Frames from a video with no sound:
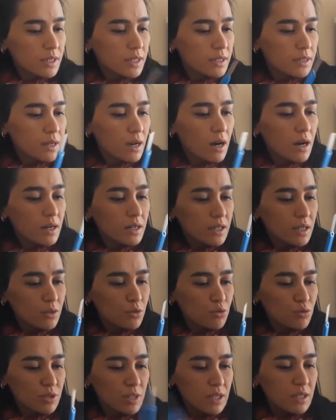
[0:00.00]
Yine arka
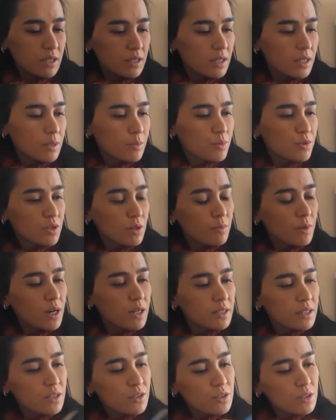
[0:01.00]
yüzeyine de yapacağım
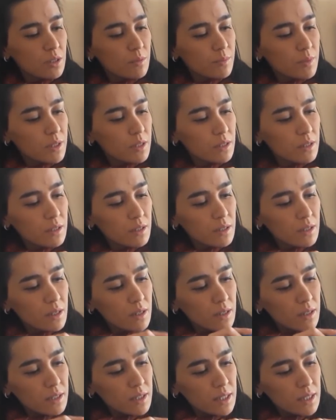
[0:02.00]
aynı işlemi.
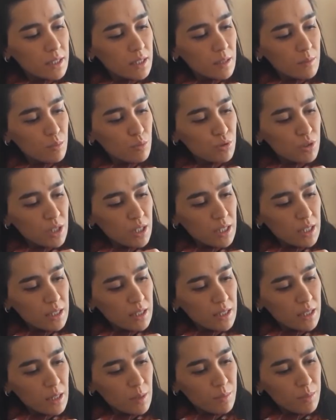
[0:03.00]
Yine bu
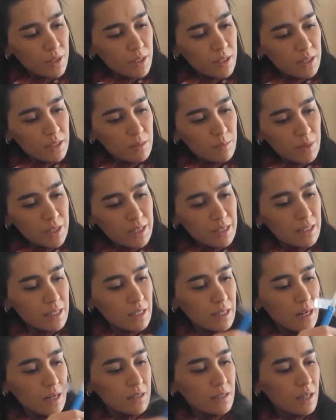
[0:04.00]
şekilde kapağın
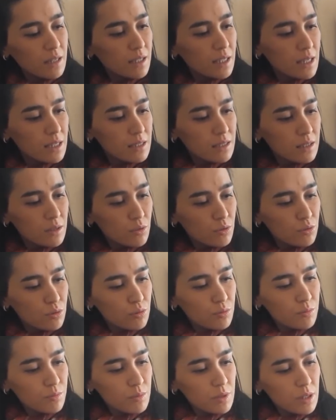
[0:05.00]
bittiği yerden
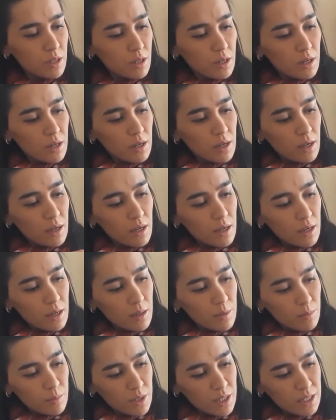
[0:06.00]
kesiyorum.
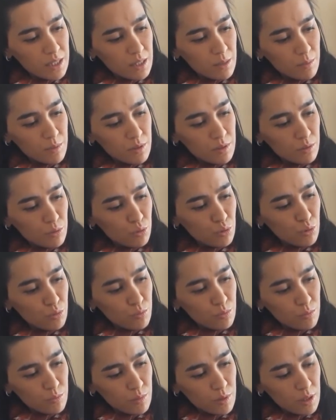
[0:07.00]
E, kitabın
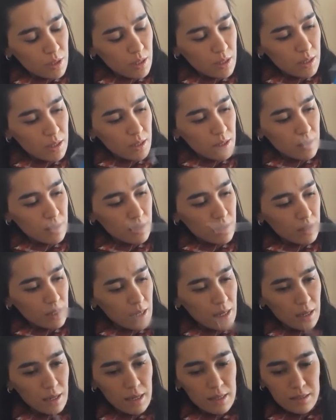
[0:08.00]
tüm e,
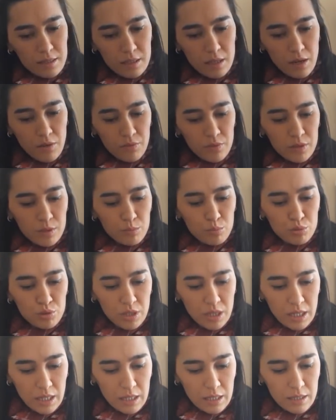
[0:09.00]
etrafını bu
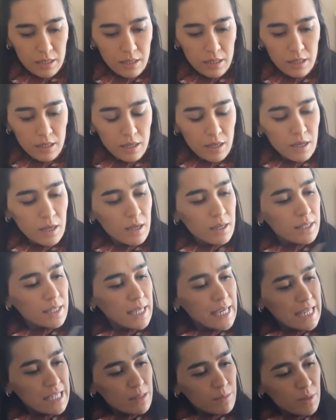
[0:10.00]
şekilde
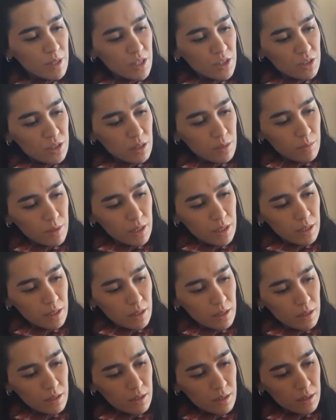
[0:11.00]
kesme
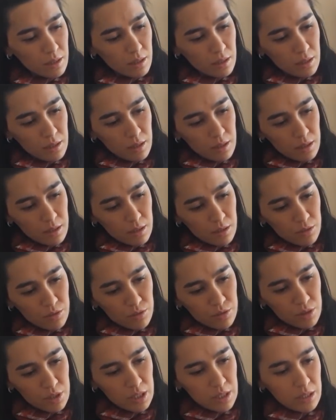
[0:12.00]
işlemiyle
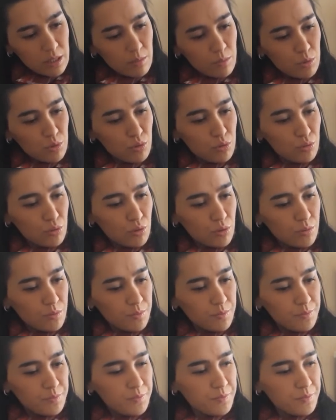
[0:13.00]
çiftlemiş oluyorum.